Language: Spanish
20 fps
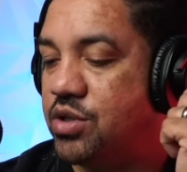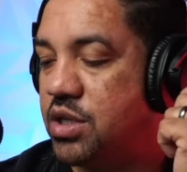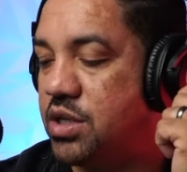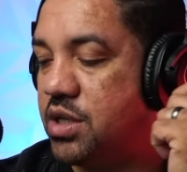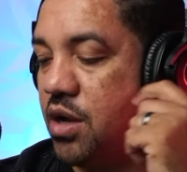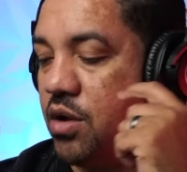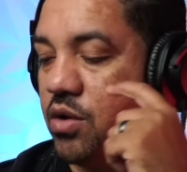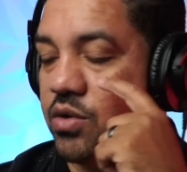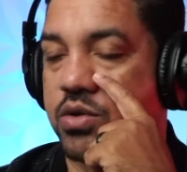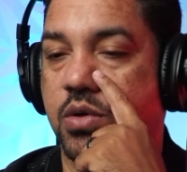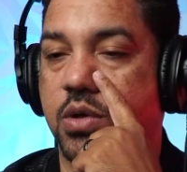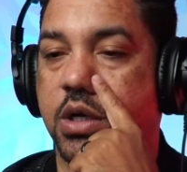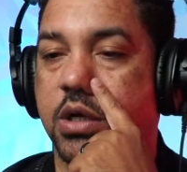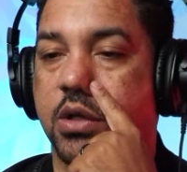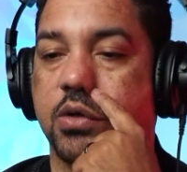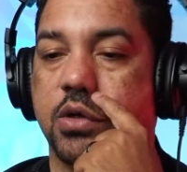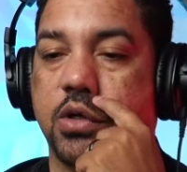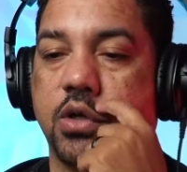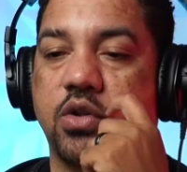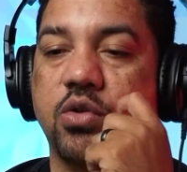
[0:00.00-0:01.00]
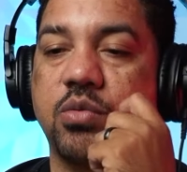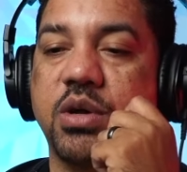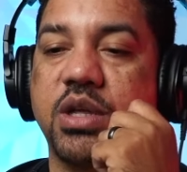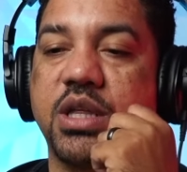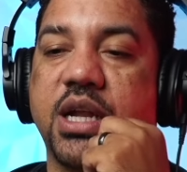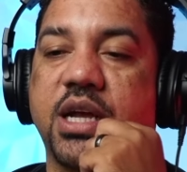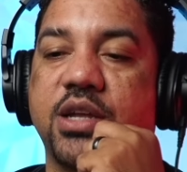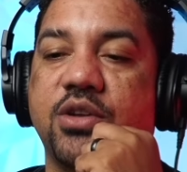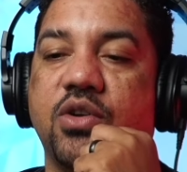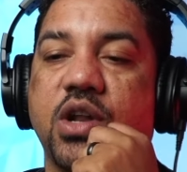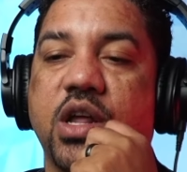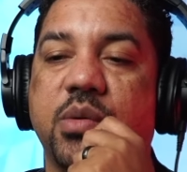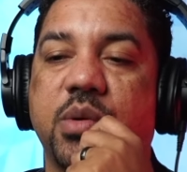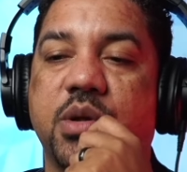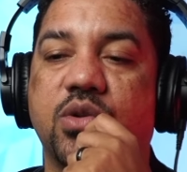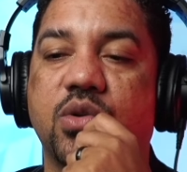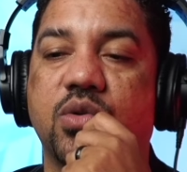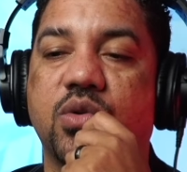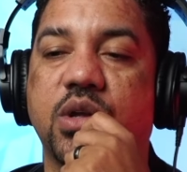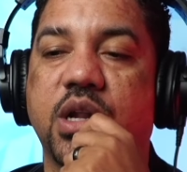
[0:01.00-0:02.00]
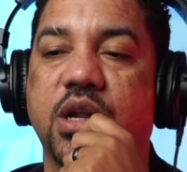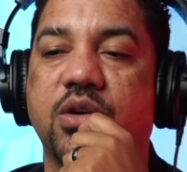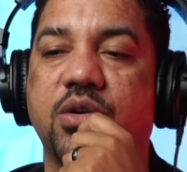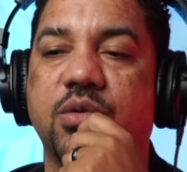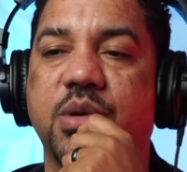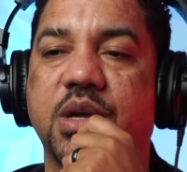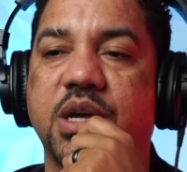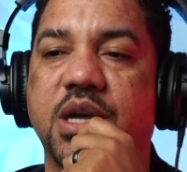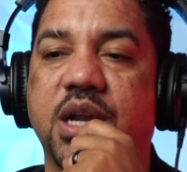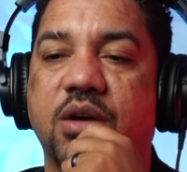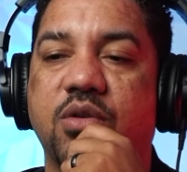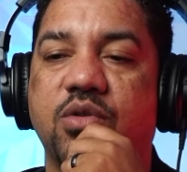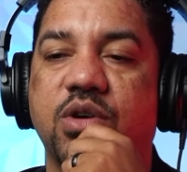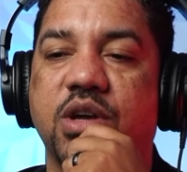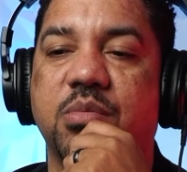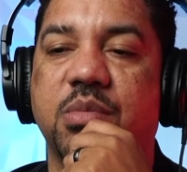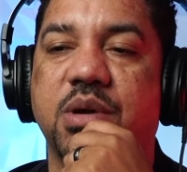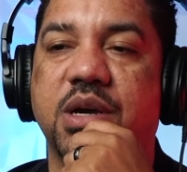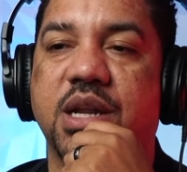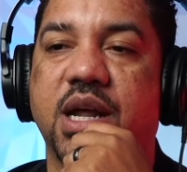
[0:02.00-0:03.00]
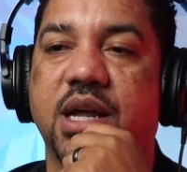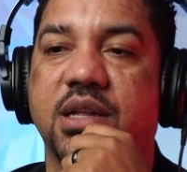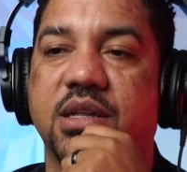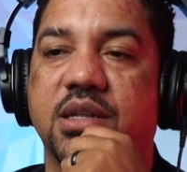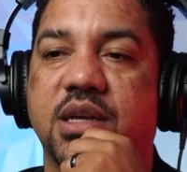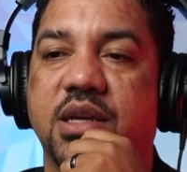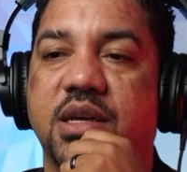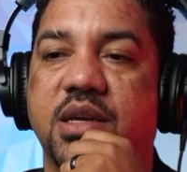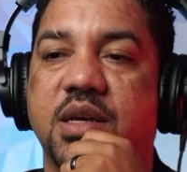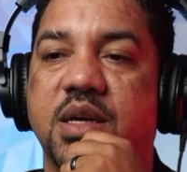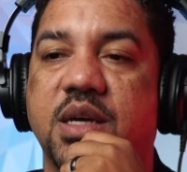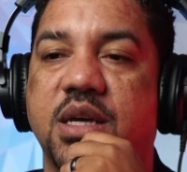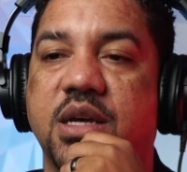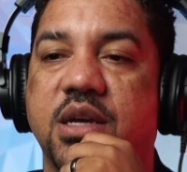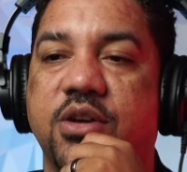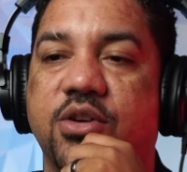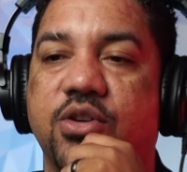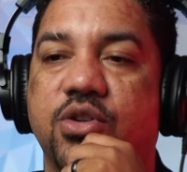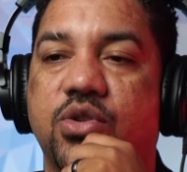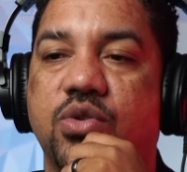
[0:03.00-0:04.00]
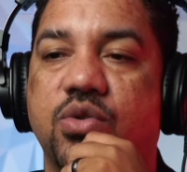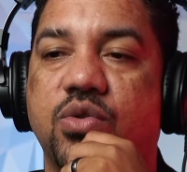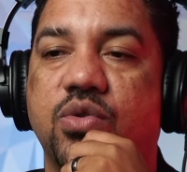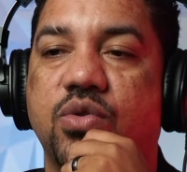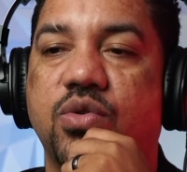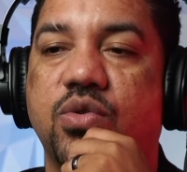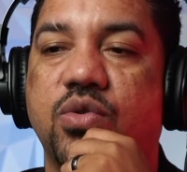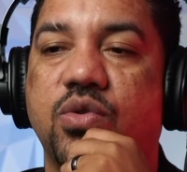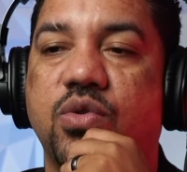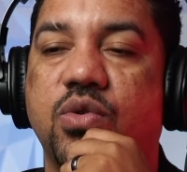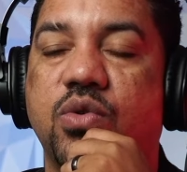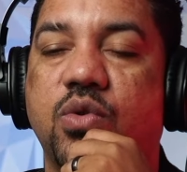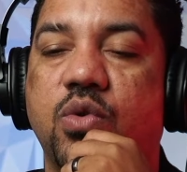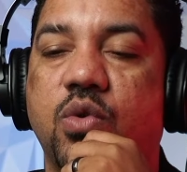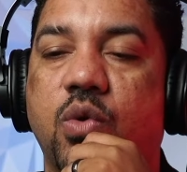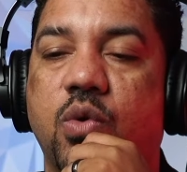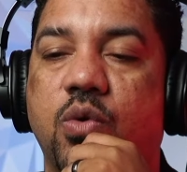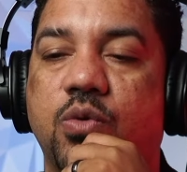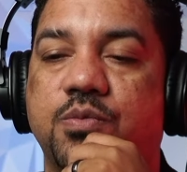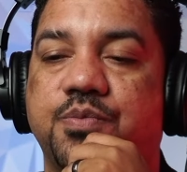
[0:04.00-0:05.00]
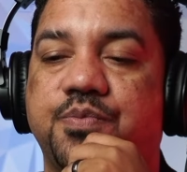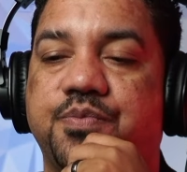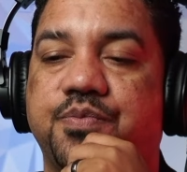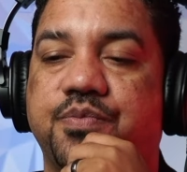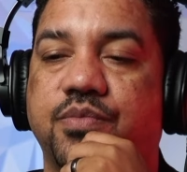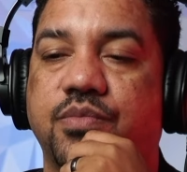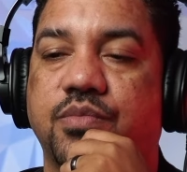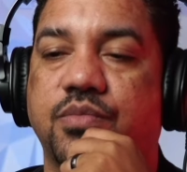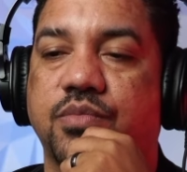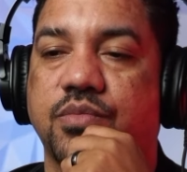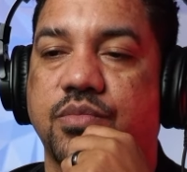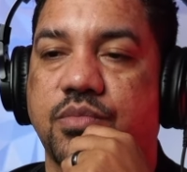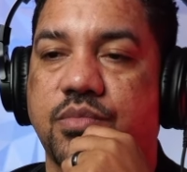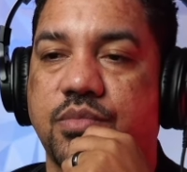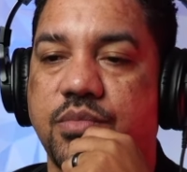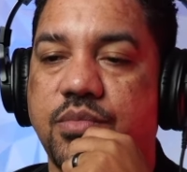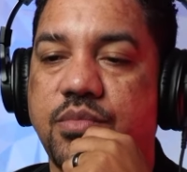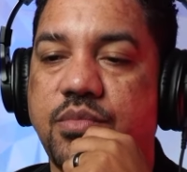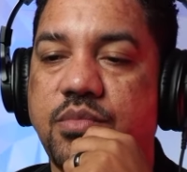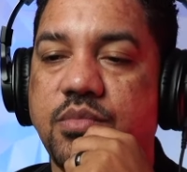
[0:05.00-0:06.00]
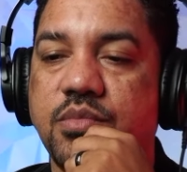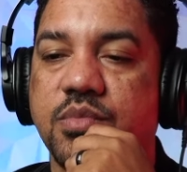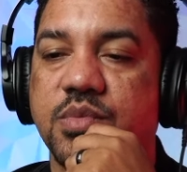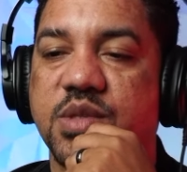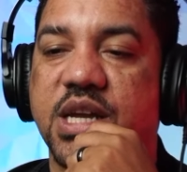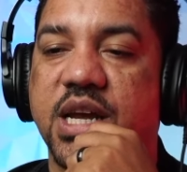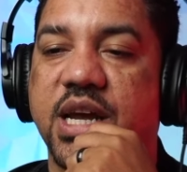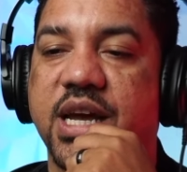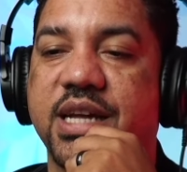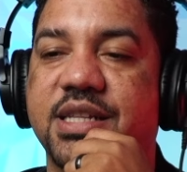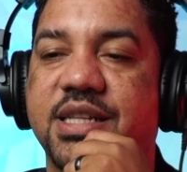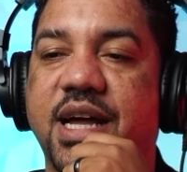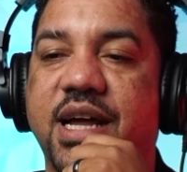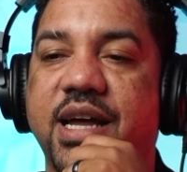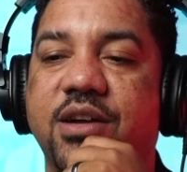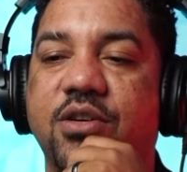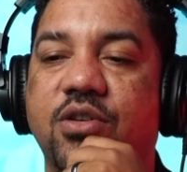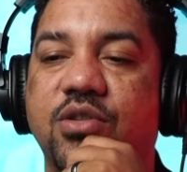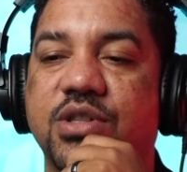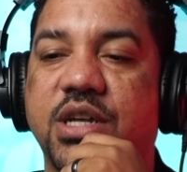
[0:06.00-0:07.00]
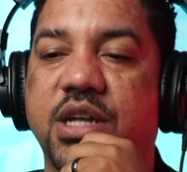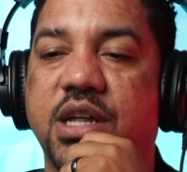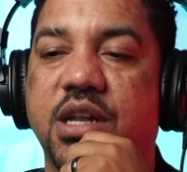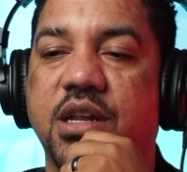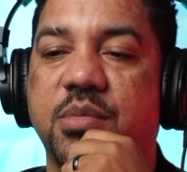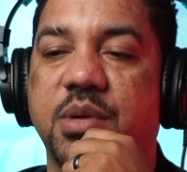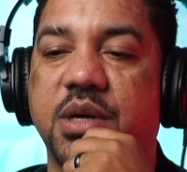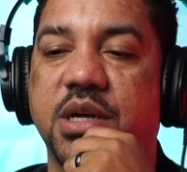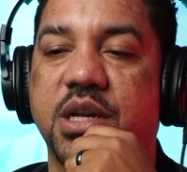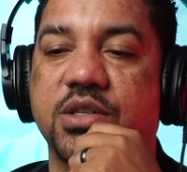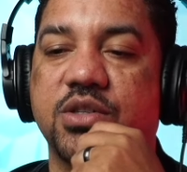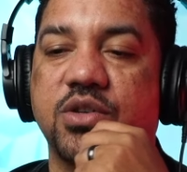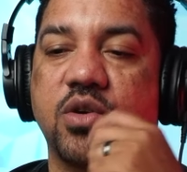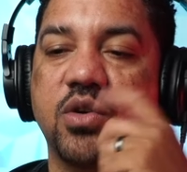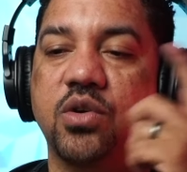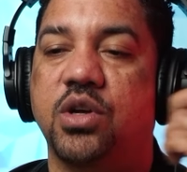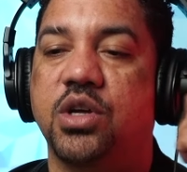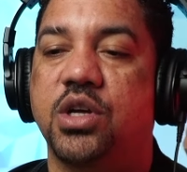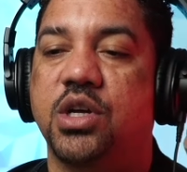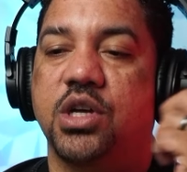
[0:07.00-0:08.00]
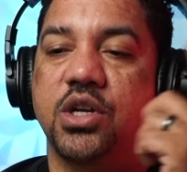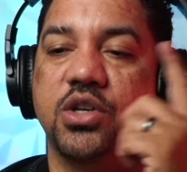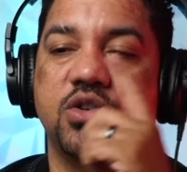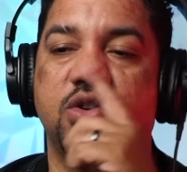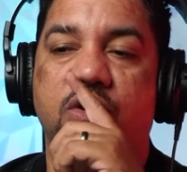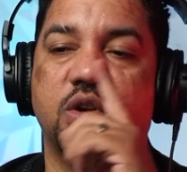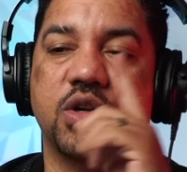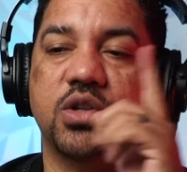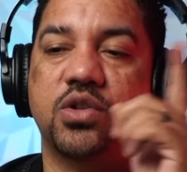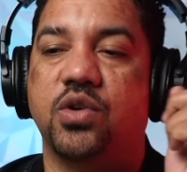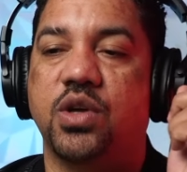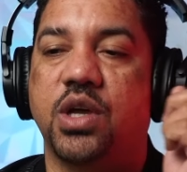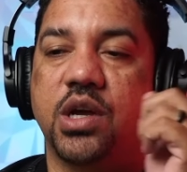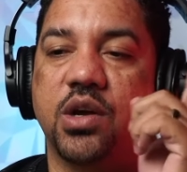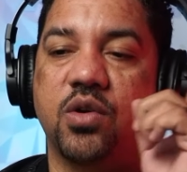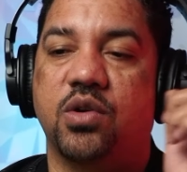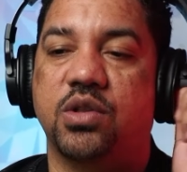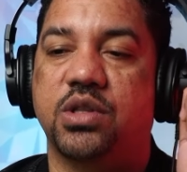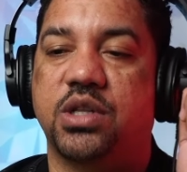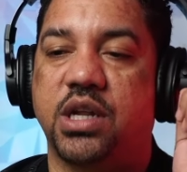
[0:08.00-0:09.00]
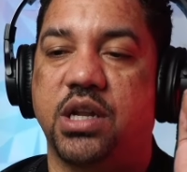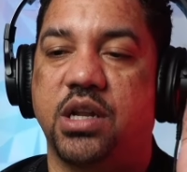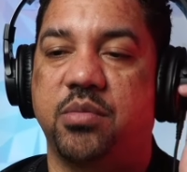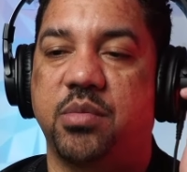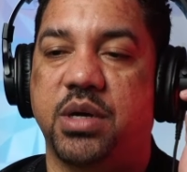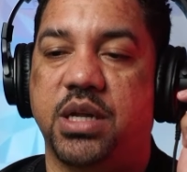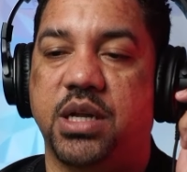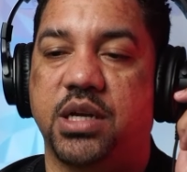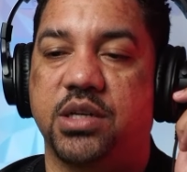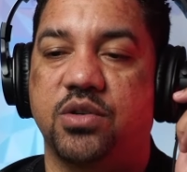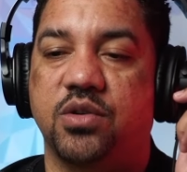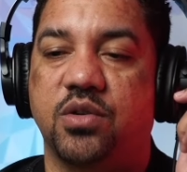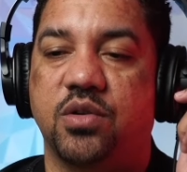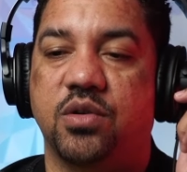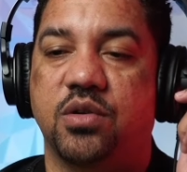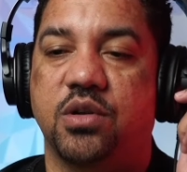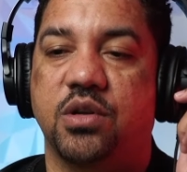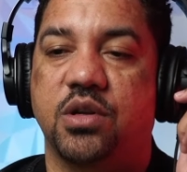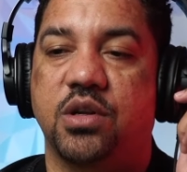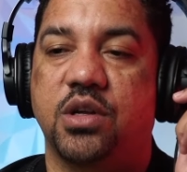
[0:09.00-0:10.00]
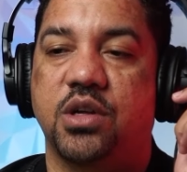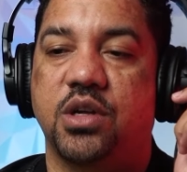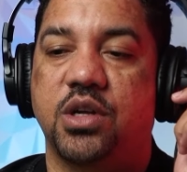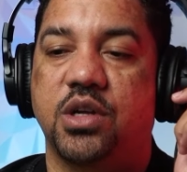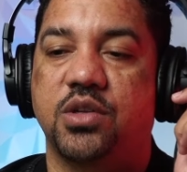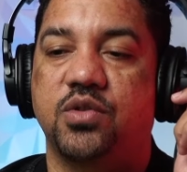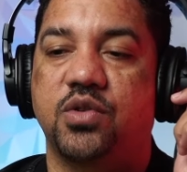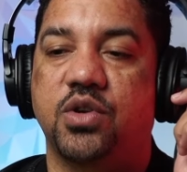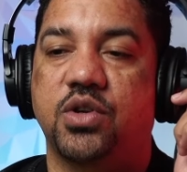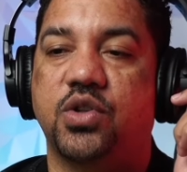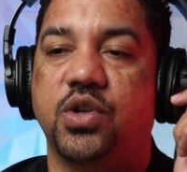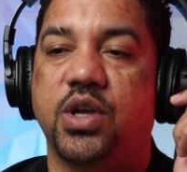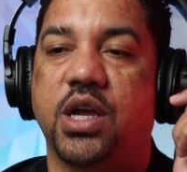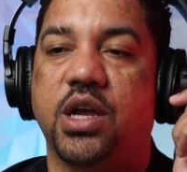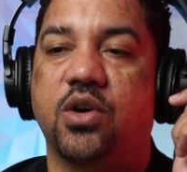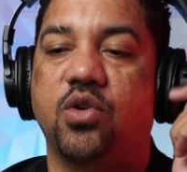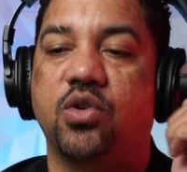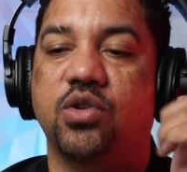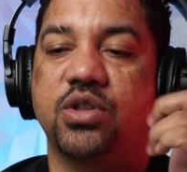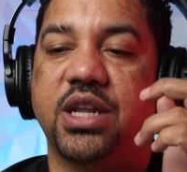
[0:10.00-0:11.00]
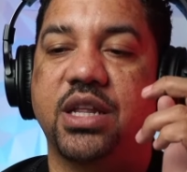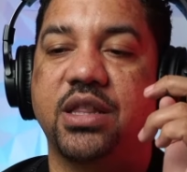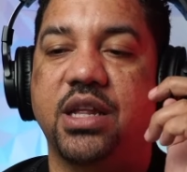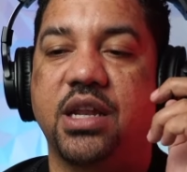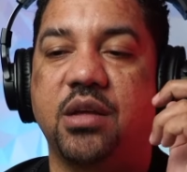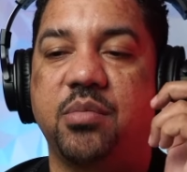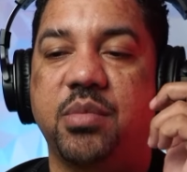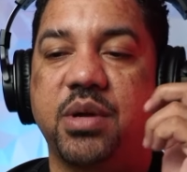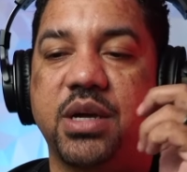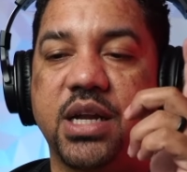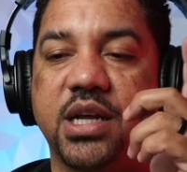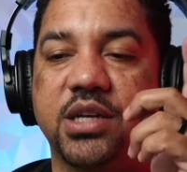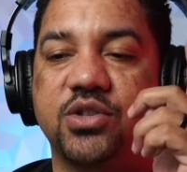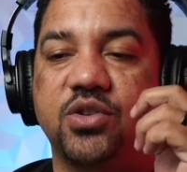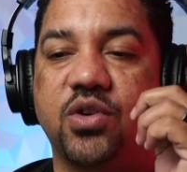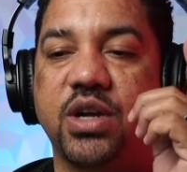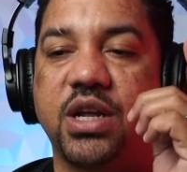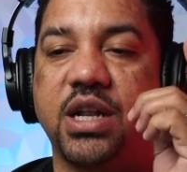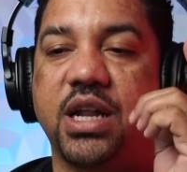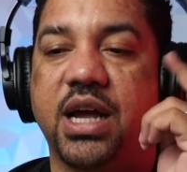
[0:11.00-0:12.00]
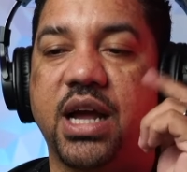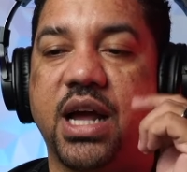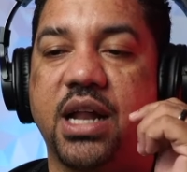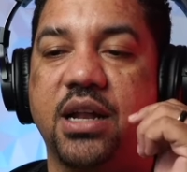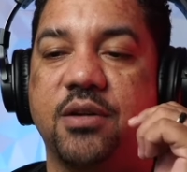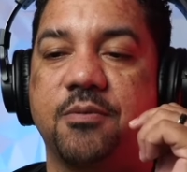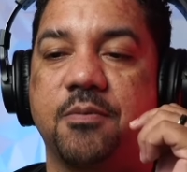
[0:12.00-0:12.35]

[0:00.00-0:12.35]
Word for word: Estados Unidos. Y tú me dirás, yo Levi, tú no eres un, un inmigrante. Tú ¿Estás en contra de la inmigración? Yo no estoy en contra de la inmigración. Yo estoy en contra de la inmigración ilegal.